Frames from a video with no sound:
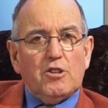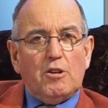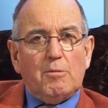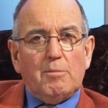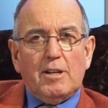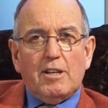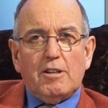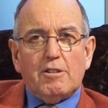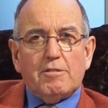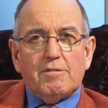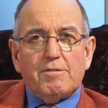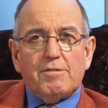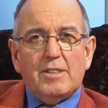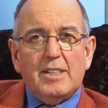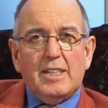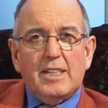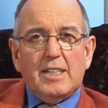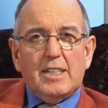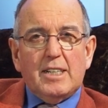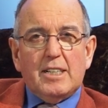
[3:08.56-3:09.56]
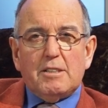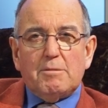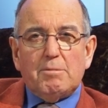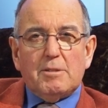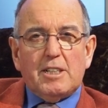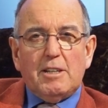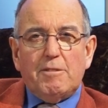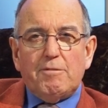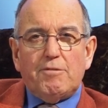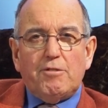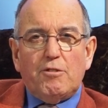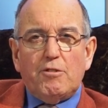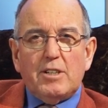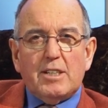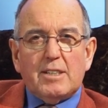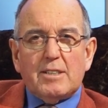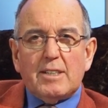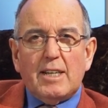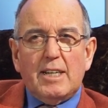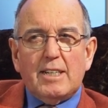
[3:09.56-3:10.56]
nochmal auf. Es wird ein
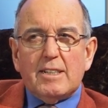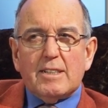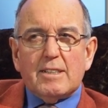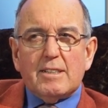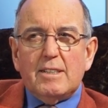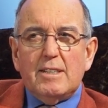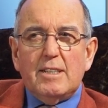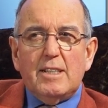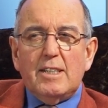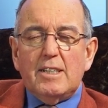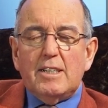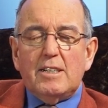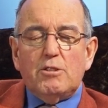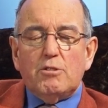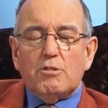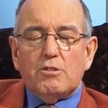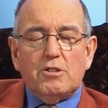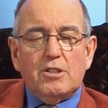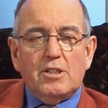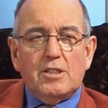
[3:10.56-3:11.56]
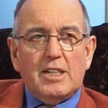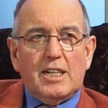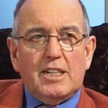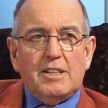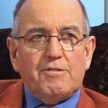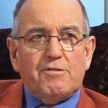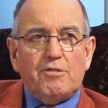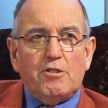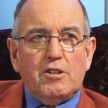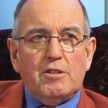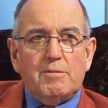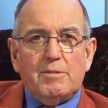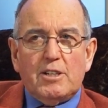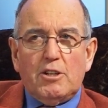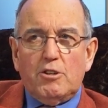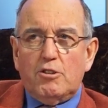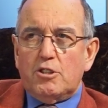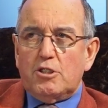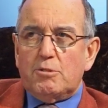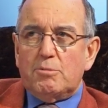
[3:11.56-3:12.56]
Feuer sein, das nicht durch irgendeine Feuerwehr
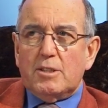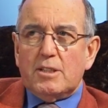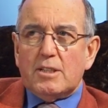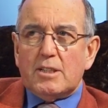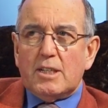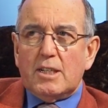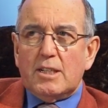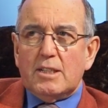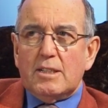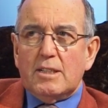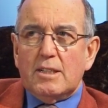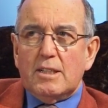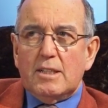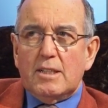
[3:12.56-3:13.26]
gelöscht werden kann.